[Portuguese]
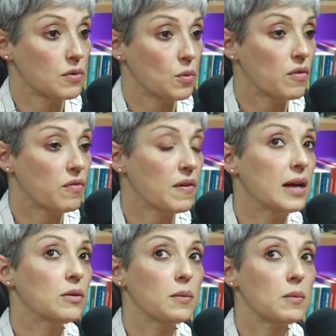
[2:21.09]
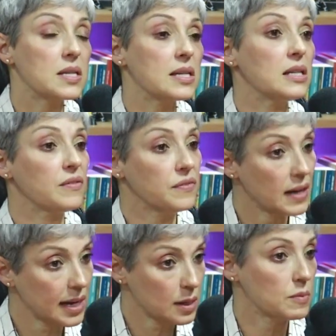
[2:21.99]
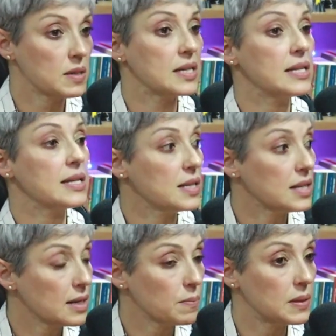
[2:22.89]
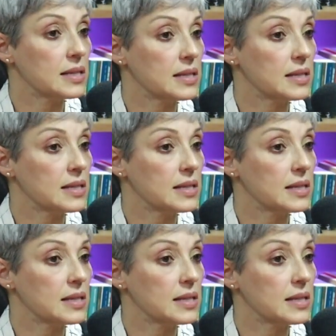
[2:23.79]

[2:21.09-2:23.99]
Uhum. Eu, fa uhum. eu tenho uma escrita fácil, uma escrita simples